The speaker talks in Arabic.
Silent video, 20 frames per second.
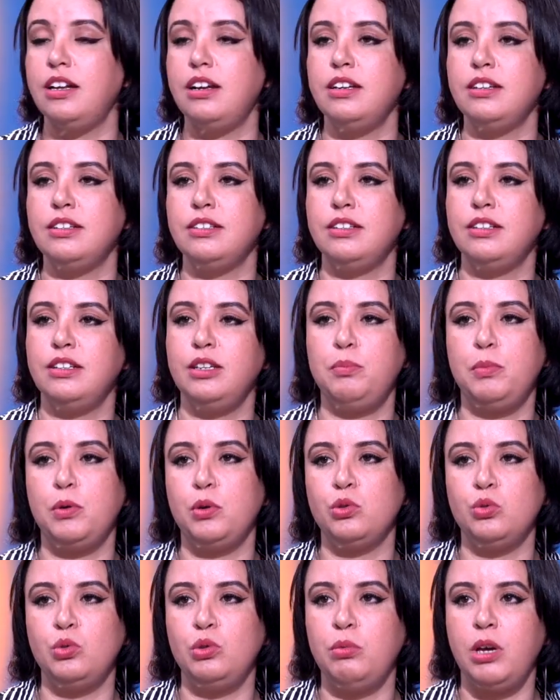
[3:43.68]
راه لي
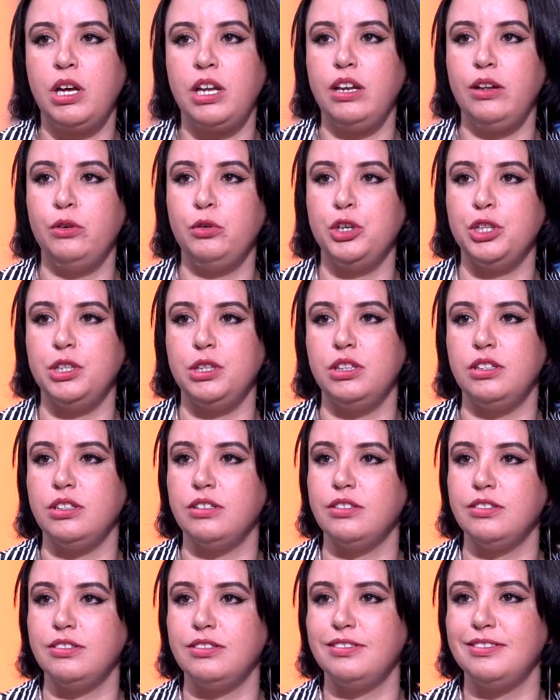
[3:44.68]
برودوي ما خلاو
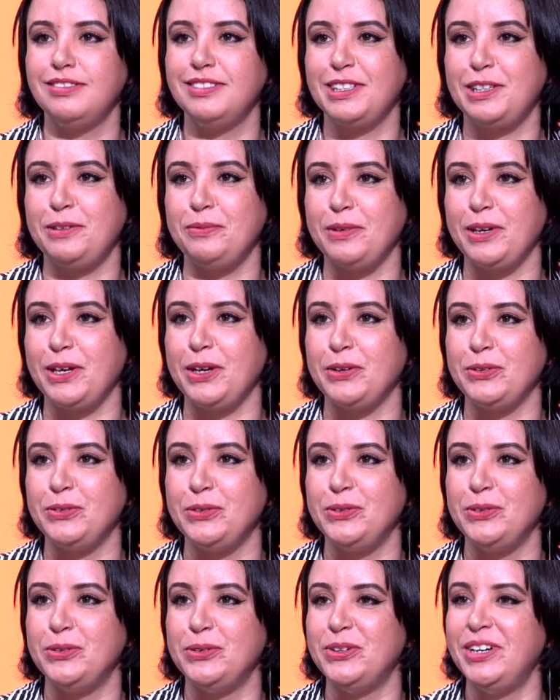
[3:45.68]
حد كما
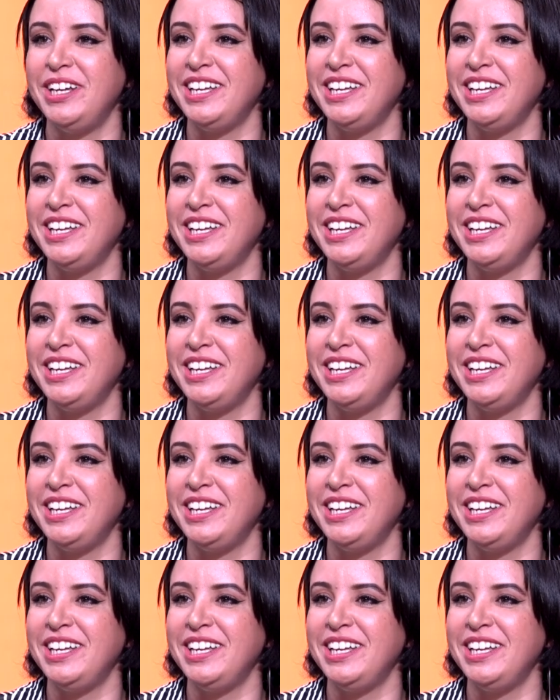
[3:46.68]
كنقولوا